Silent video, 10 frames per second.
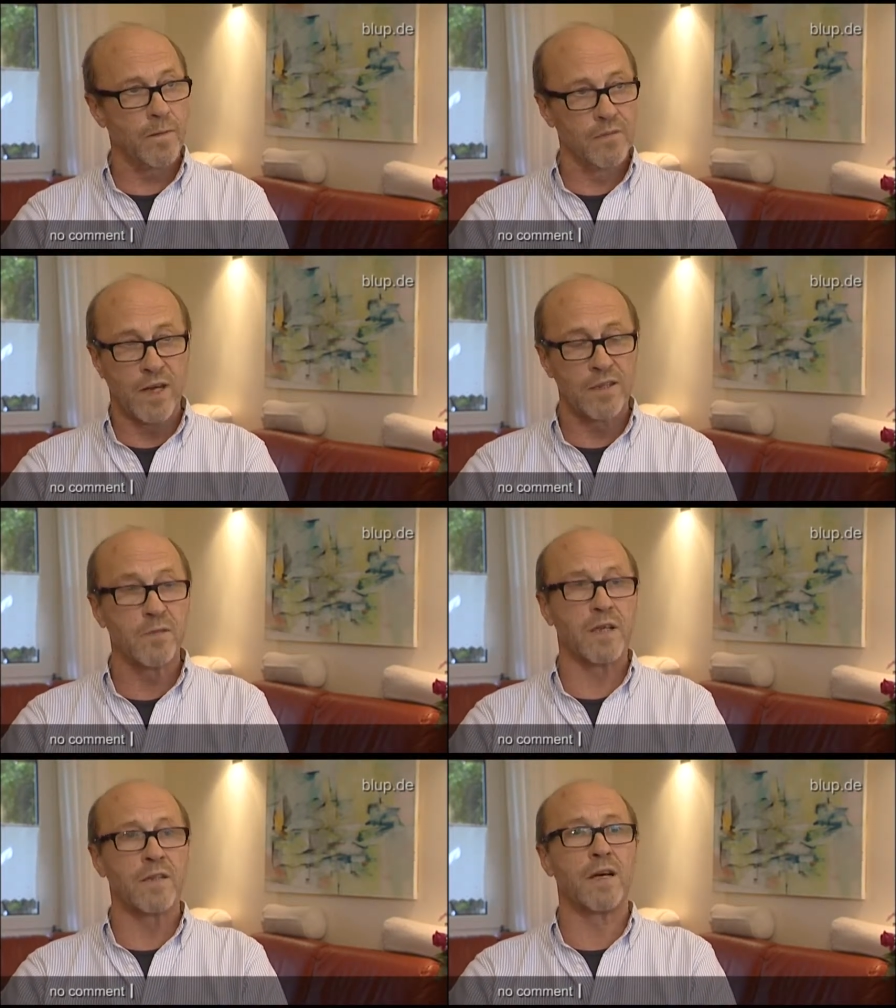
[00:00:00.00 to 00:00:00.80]
nackte
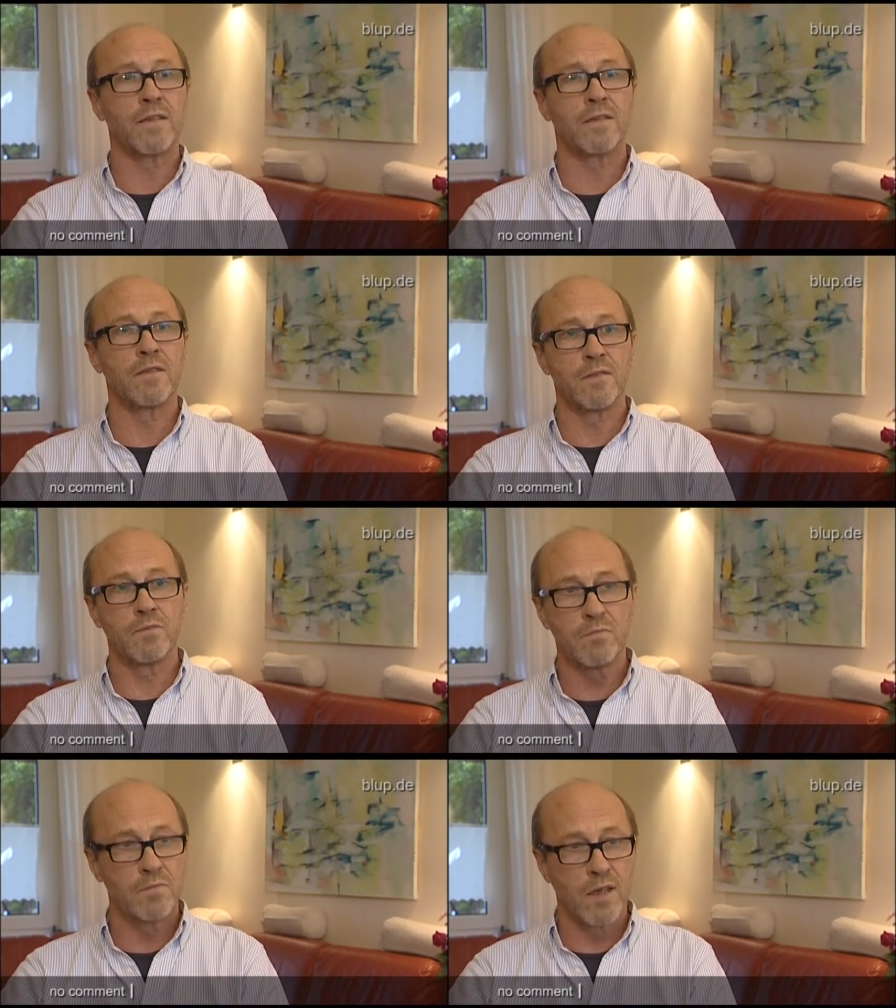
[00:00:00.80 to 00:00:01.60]
Matratze,
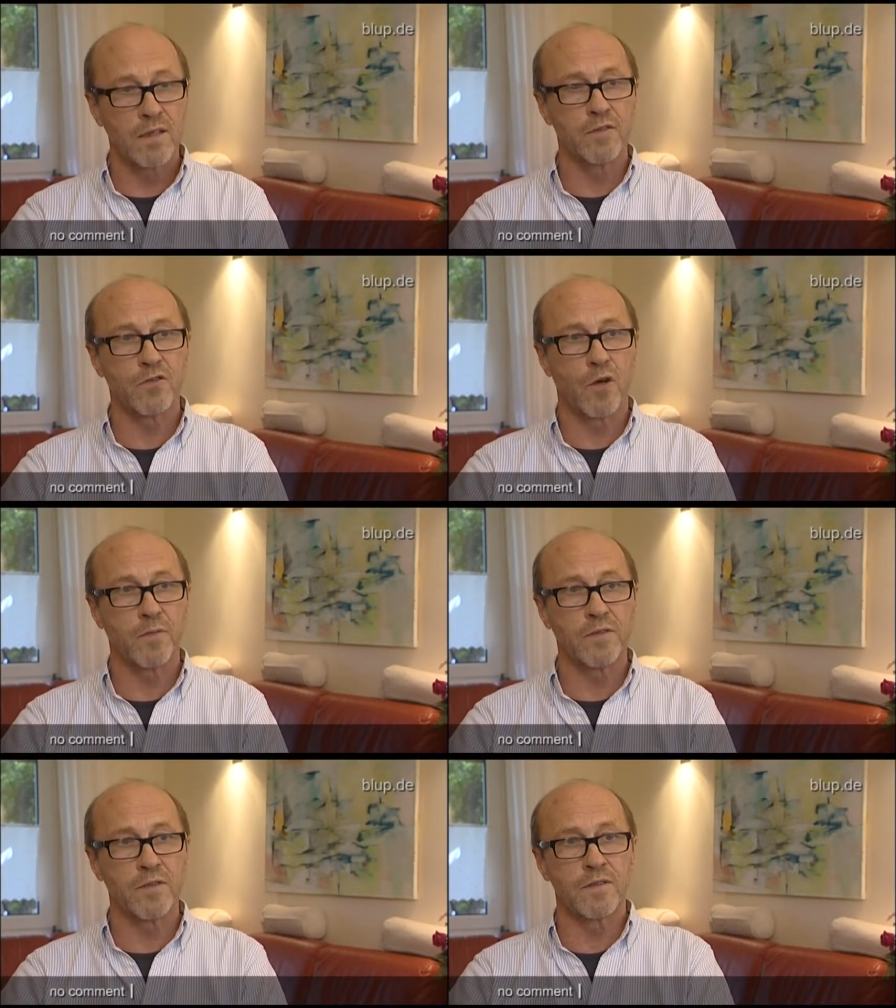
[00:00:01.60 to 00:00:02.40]
nacktes
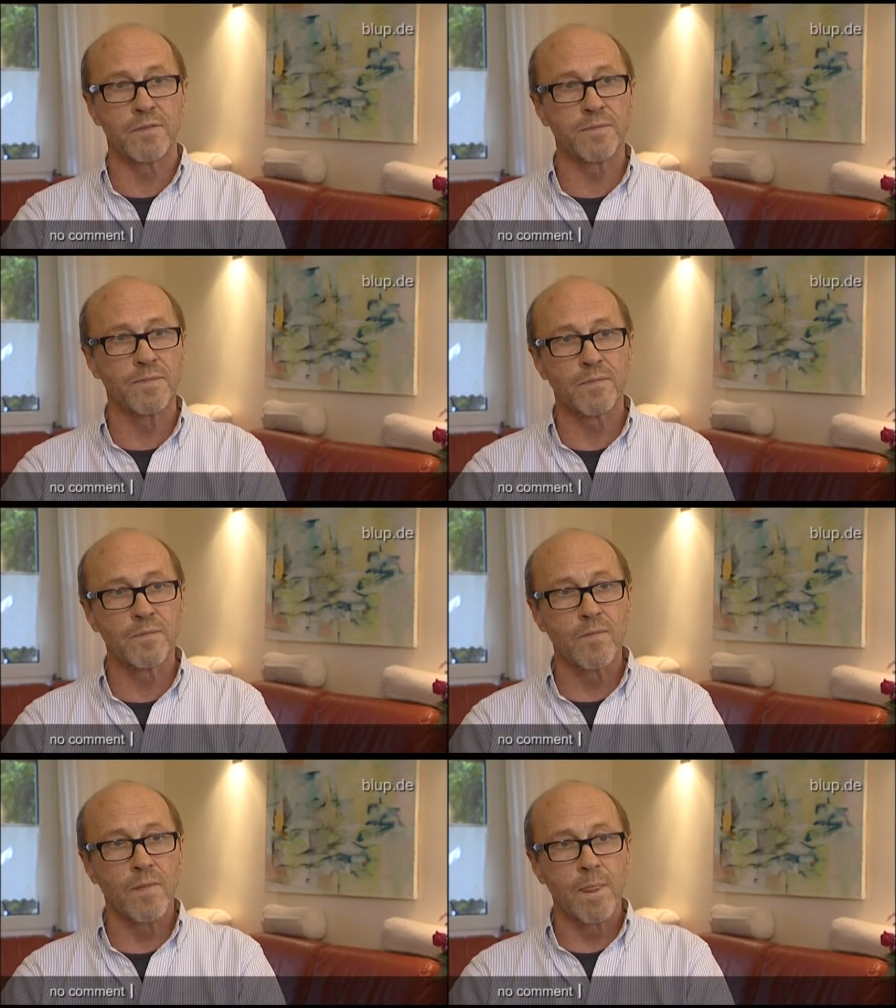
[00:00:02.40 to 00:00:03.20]
Kopfkissen
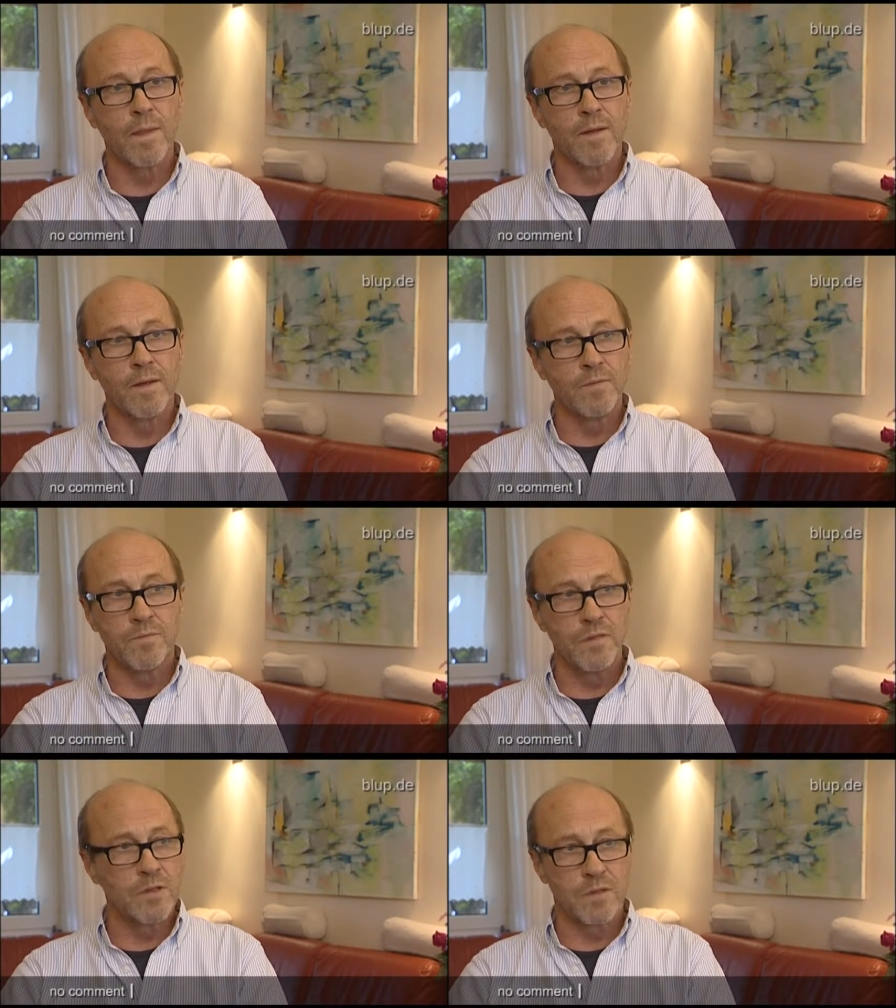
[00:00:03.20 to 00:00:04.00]

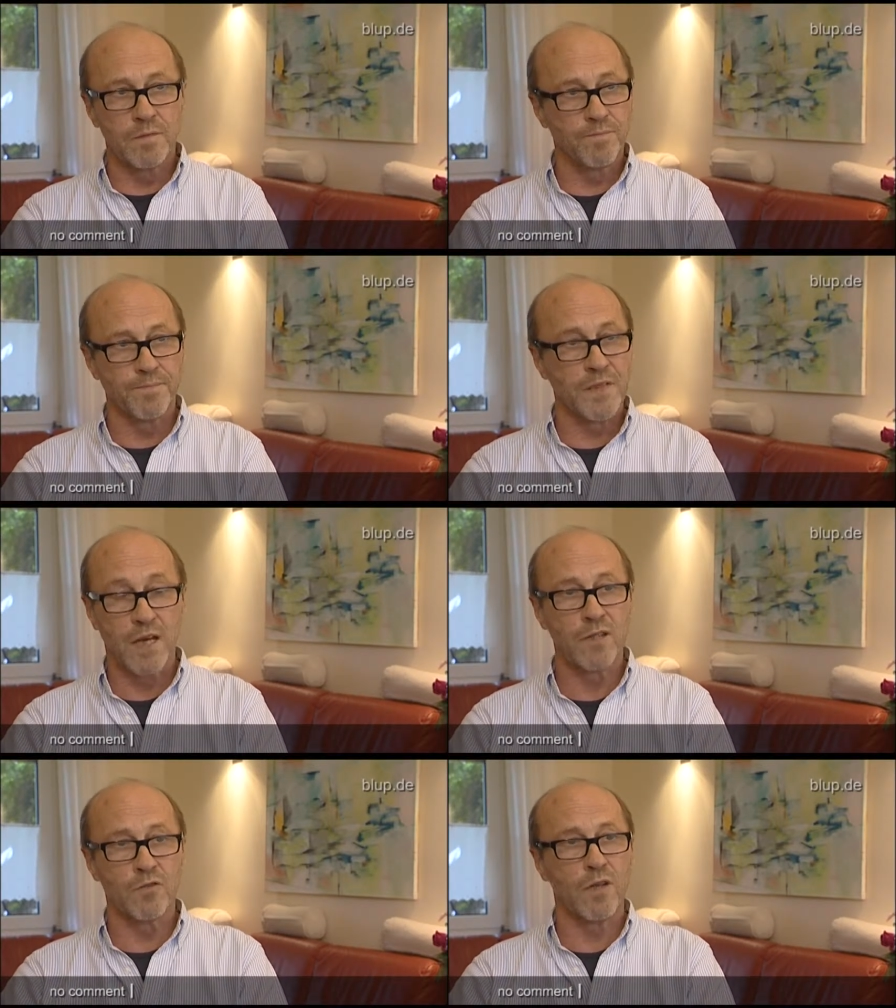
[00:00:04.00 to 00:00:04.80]
äh,
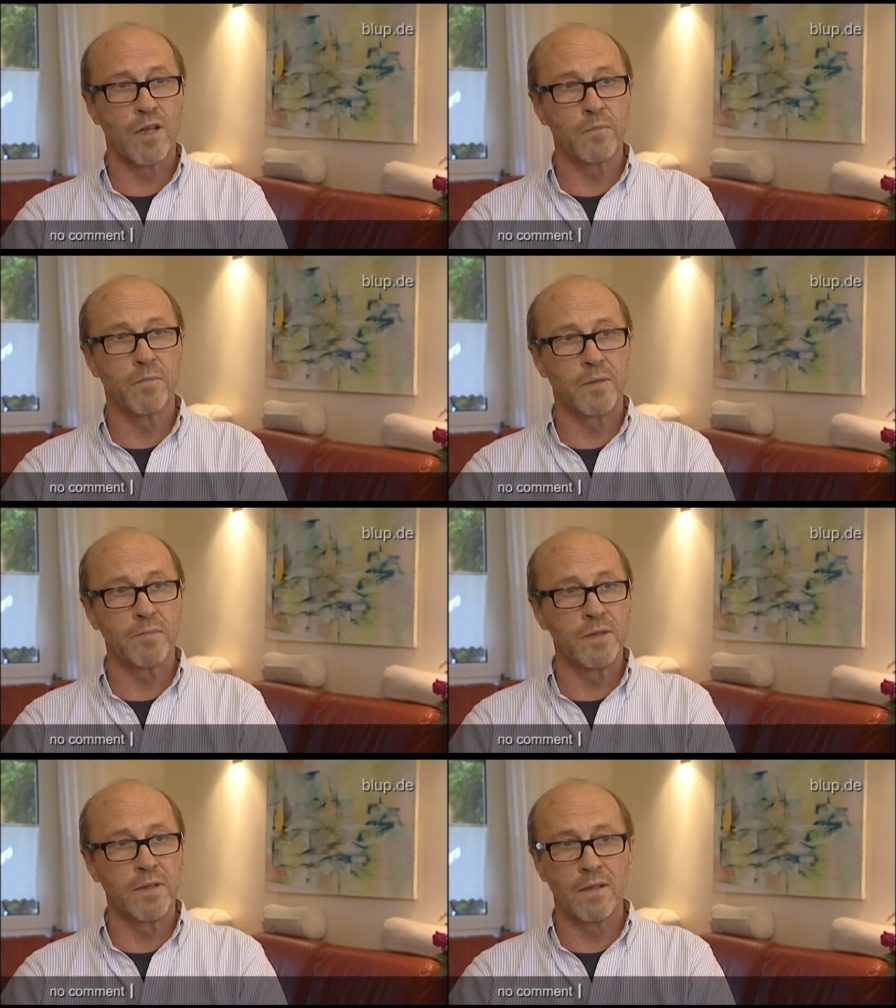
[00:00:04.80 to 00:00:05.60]
kein
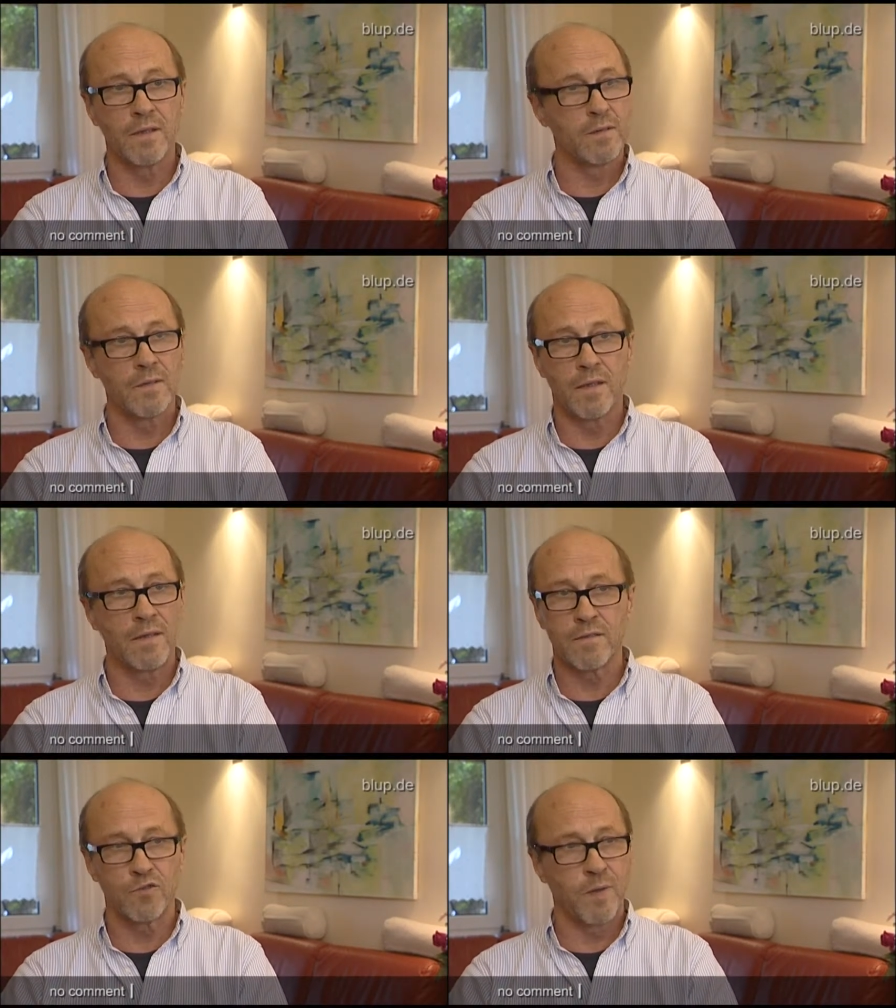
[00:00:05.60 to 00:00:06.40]
Toilettenpapier,
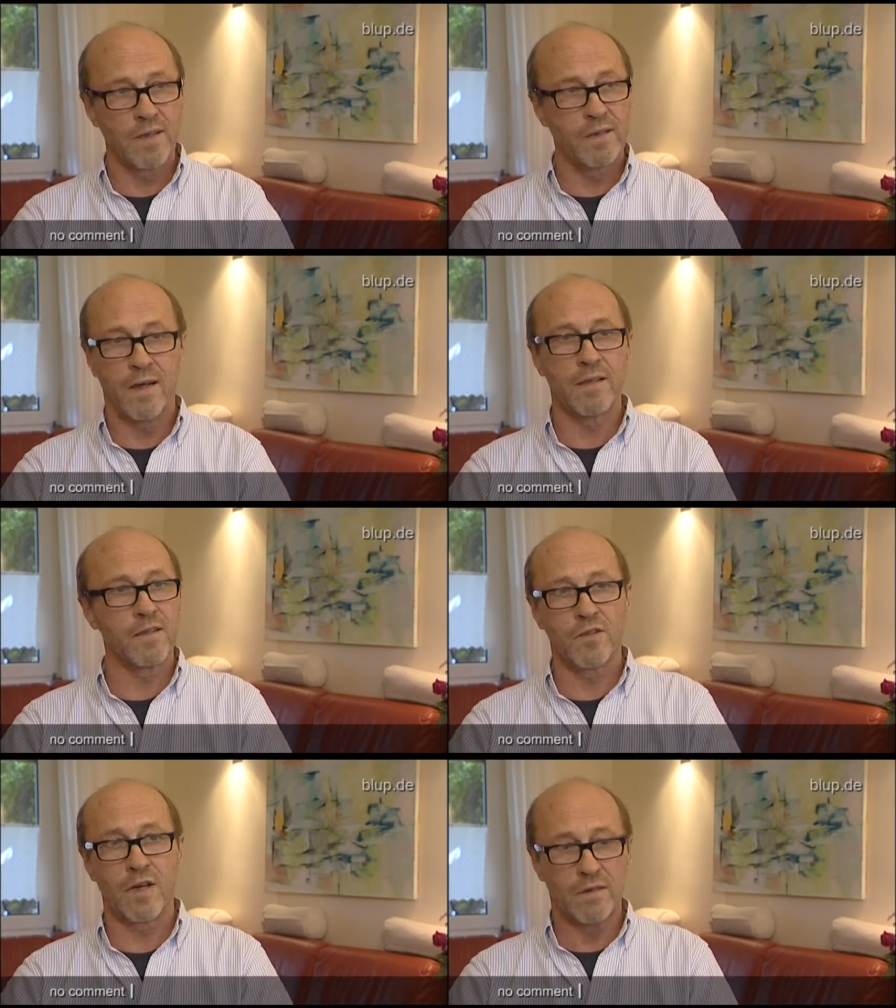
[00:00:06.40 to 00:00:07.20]

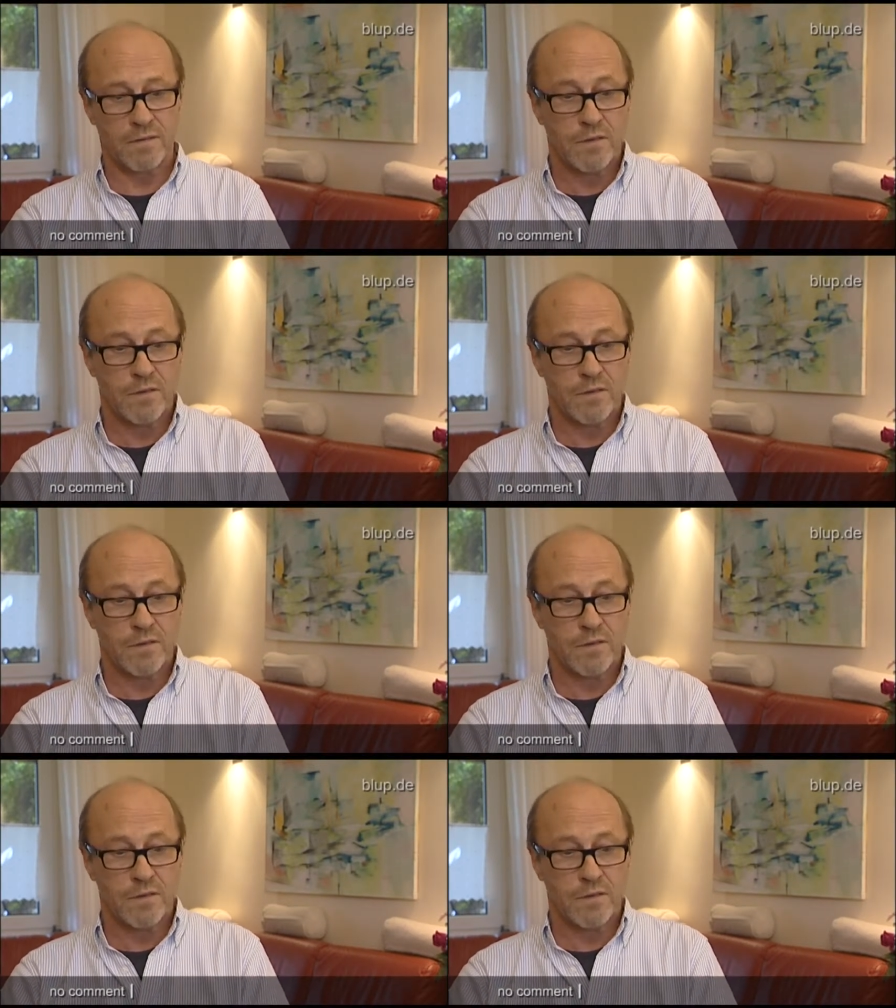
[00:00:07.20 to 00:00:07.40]
spartanisch, äh,